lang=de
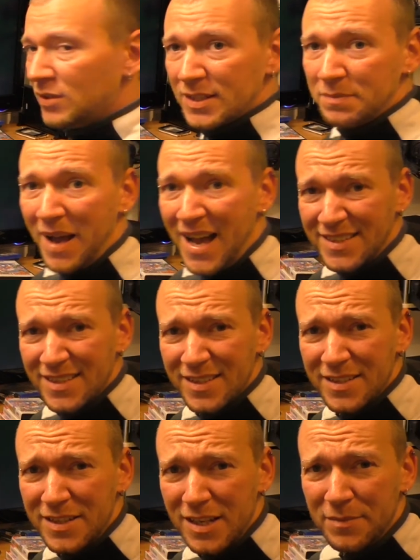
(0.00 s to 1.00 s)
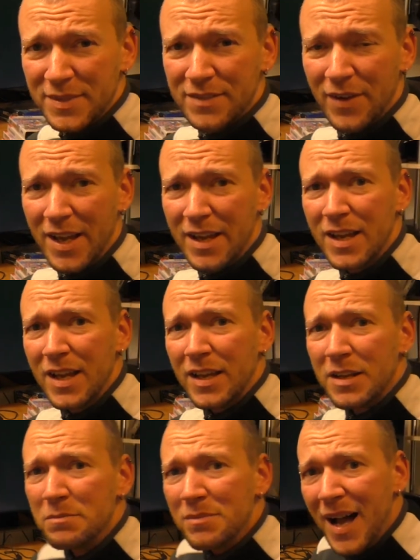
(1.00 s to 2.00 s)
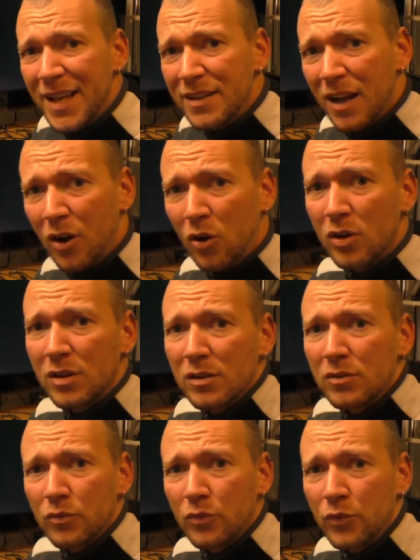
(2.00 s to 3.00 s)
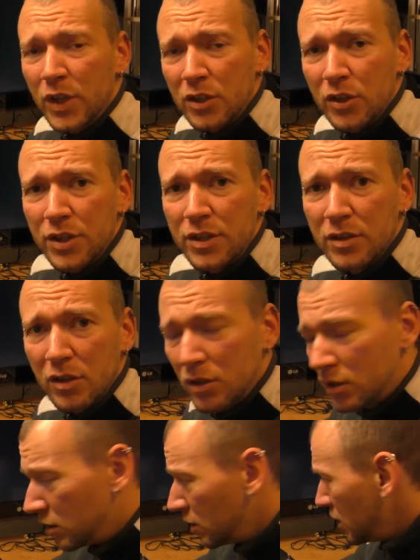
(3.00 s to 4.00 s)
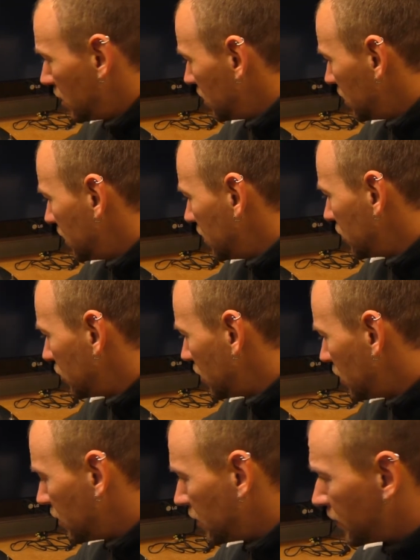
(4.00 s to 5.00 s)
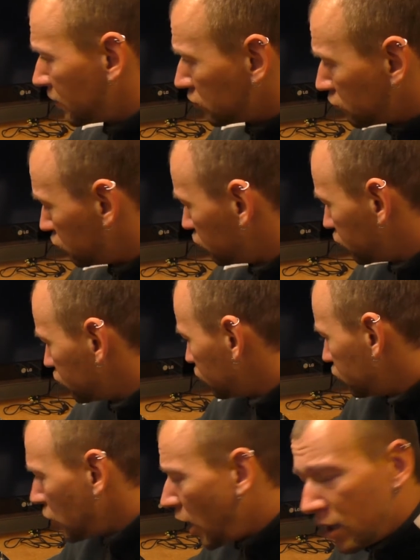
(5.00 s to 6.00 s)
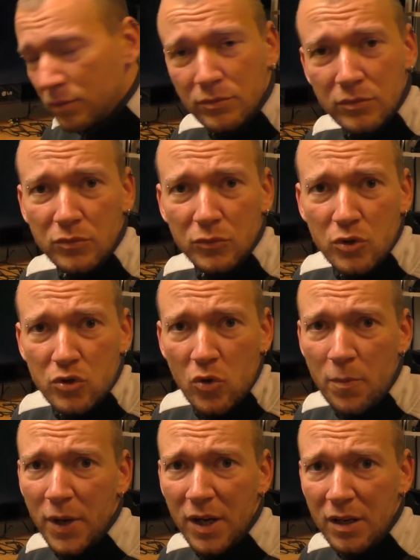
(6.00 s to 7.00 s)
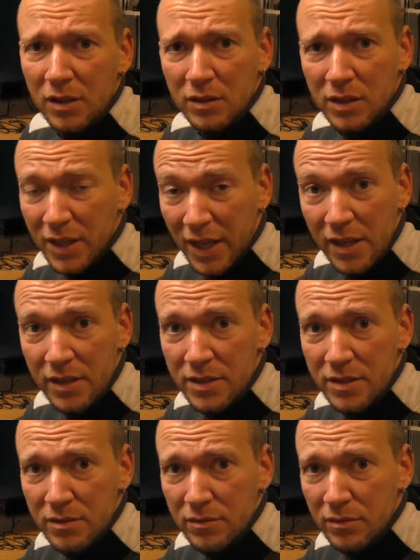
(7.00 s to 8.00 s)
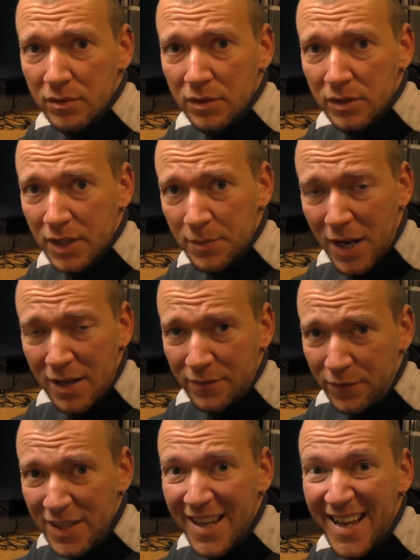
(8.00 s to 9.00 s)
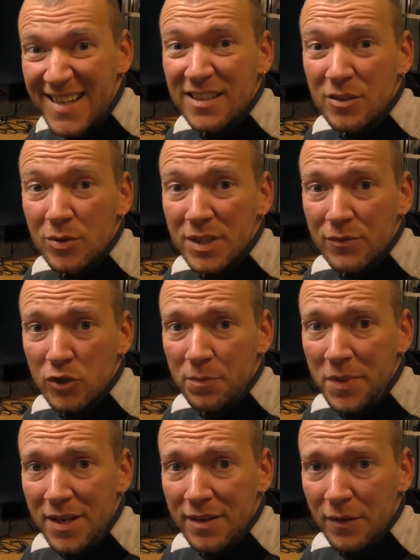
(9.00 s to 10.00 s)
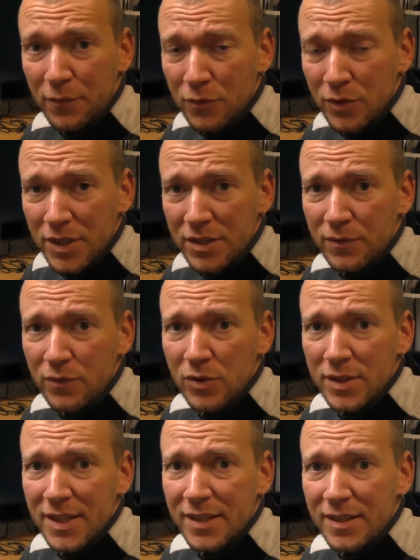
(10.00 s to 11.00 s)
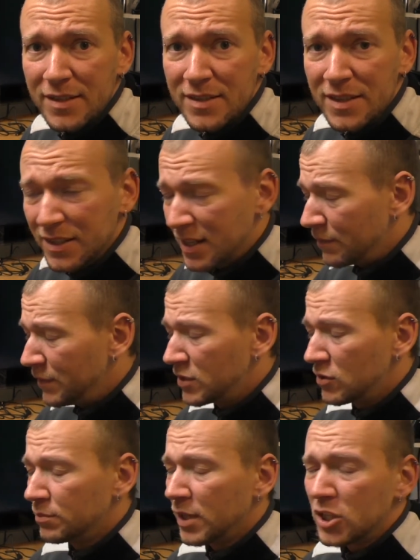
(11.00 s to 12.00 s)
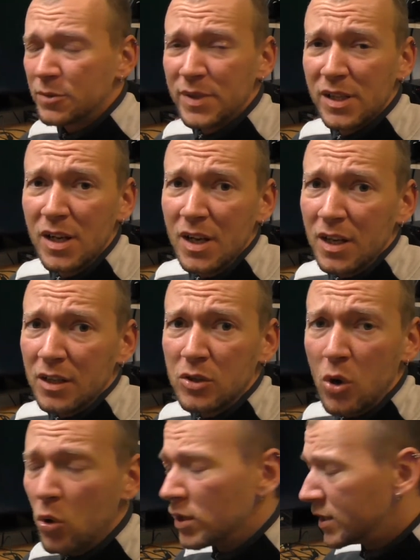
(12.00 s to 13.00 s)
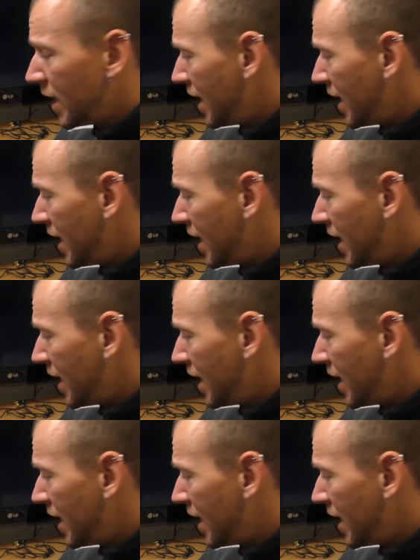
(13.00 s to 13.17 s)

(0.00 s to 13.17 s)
das Master System 2 in meinen Augen wirklich äh, äh, ja, ein super Gerät. Gibt halt viele exklusive Spiele dafür, die es für das NES nicht gab, wie zum Beispiel Golden